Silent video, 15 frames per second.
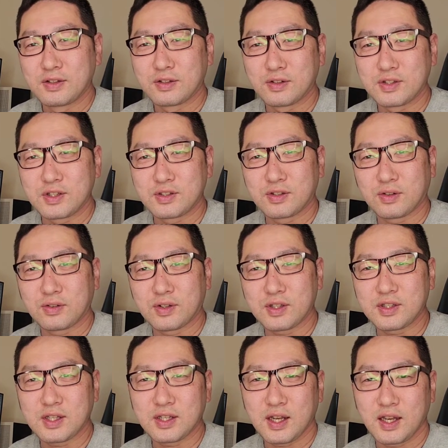その実測
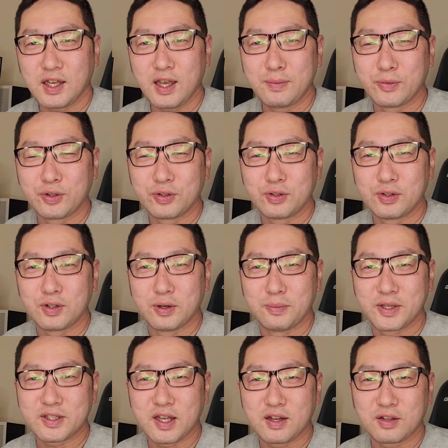として早いものを、
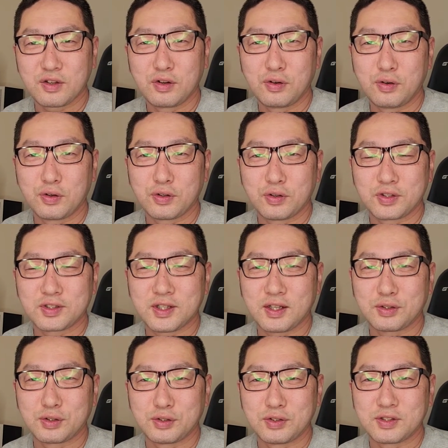ま産業応用し
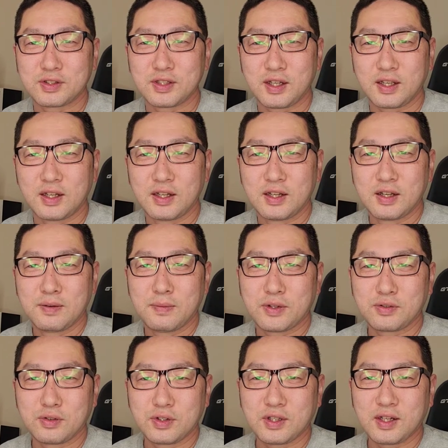たいというですね、
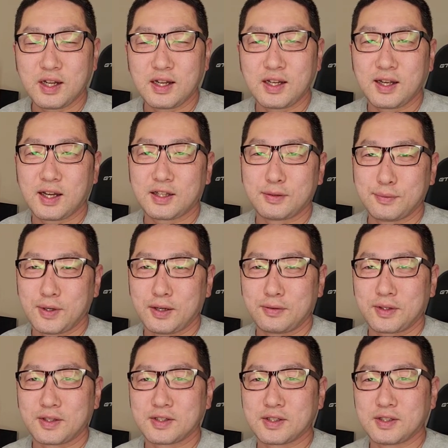まそういった考え方もあ
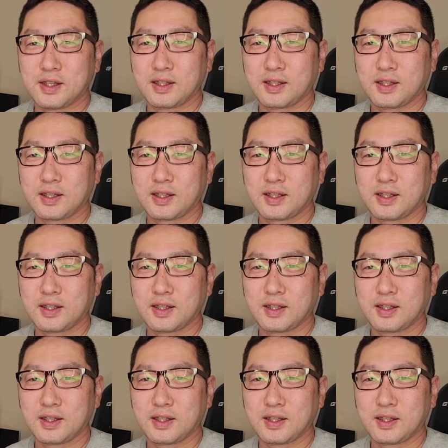るわけです。